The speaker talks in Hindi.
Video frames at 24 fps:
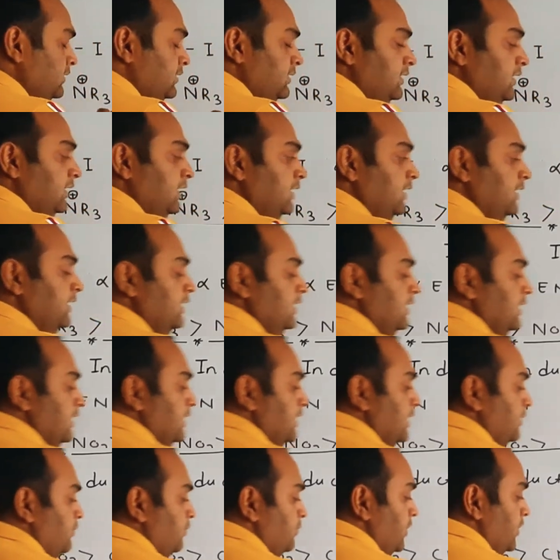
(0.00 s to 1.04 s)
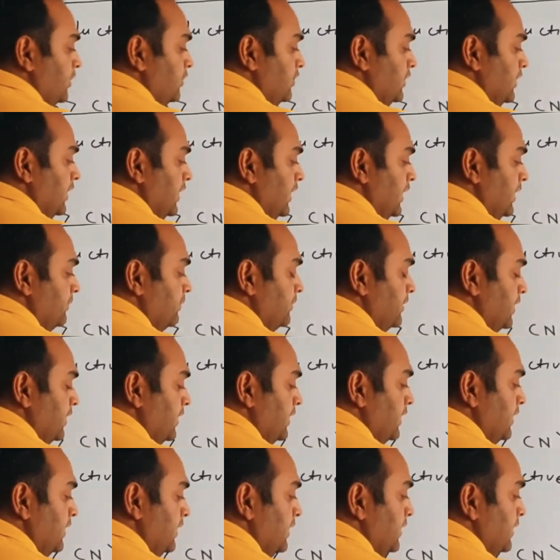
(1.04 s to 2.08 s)
ये एक कंपाउंड है आपका
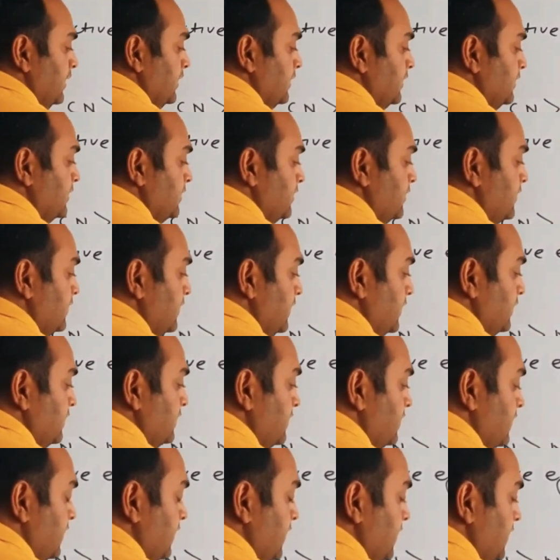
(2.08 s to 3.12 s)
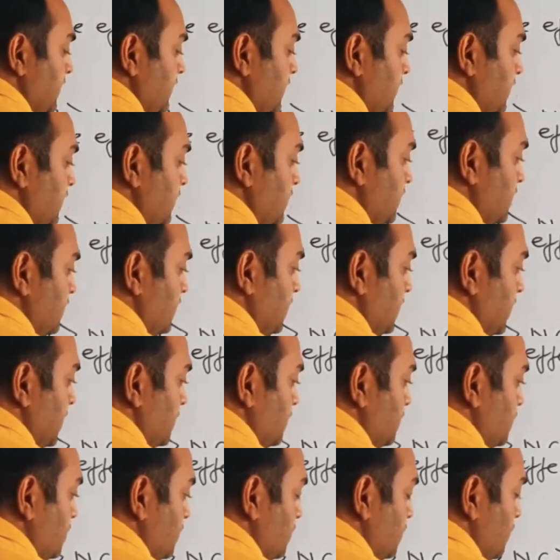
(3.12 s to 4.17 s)
सी एच थ्री सी
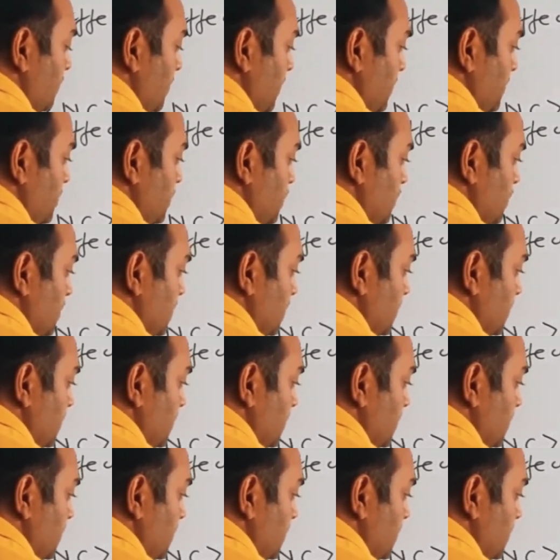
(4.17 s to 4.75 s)
एच टू एच